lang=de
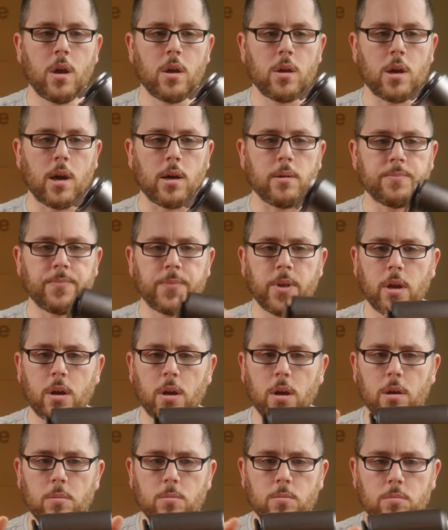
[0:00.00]
Ja,
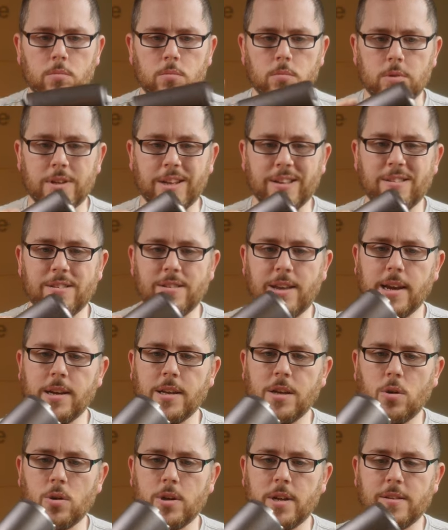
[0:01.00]
ähm, das ist
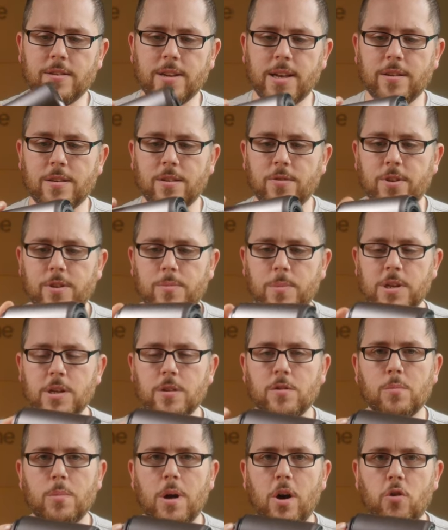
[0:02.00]
eigentlich auch das Ganze, was man
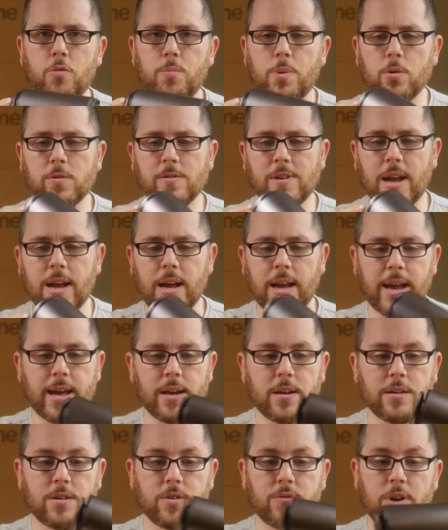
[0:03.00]
hier zum Aufbau sagen
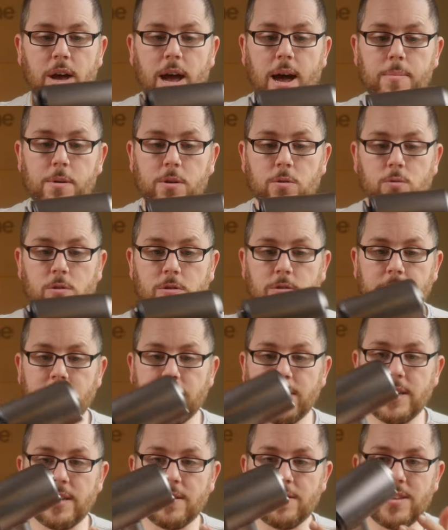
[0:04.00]
kann. Die
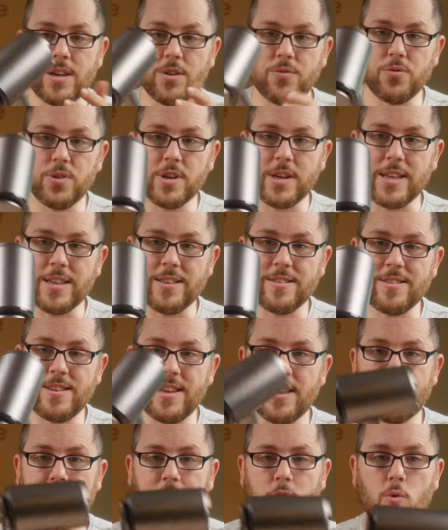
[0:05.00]
Verarbeitungsqualität ist hier wirklich
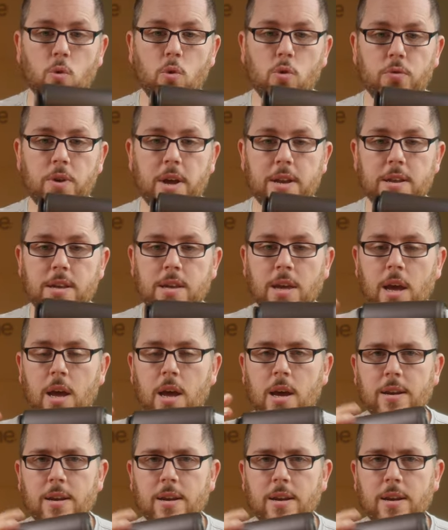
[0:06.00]
sehr, sehr hochwertig.